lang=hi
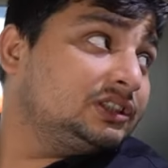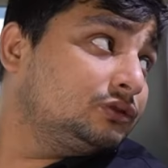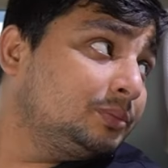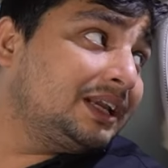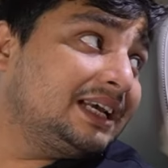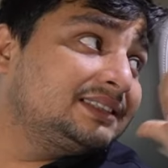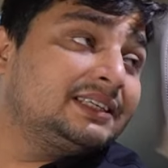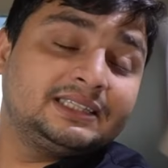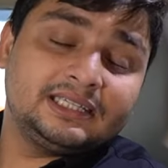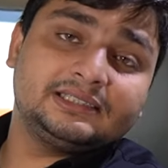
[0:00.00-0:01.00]
उसमें कैसे
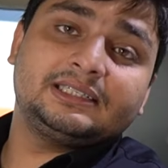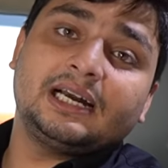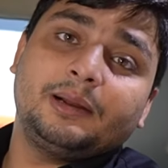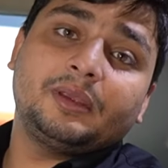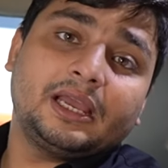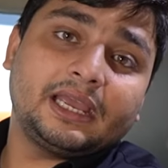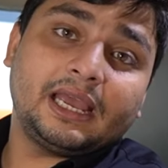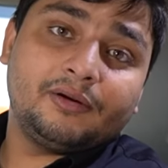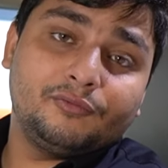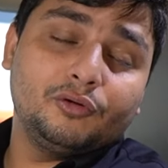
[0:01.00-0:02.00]
कितना अच्छा काम किया
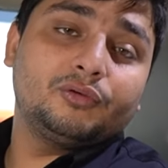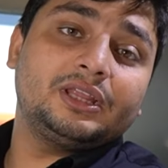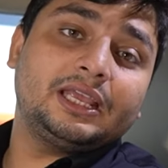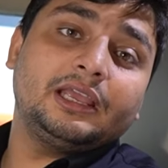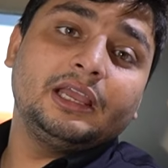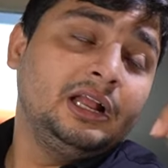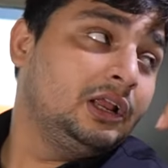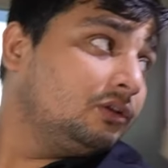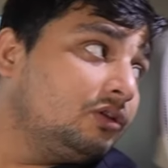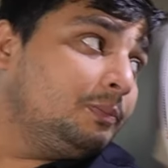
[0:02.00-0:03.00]
गया है वो देखेंगे
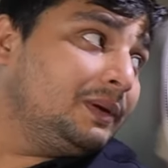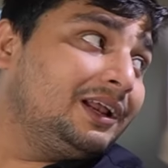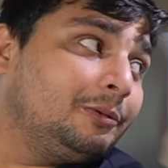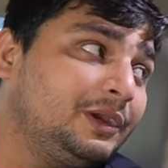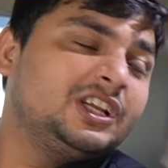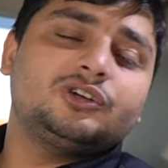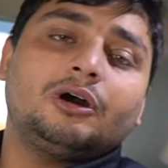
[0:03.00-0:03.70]
क्योंकि पिलर बी जो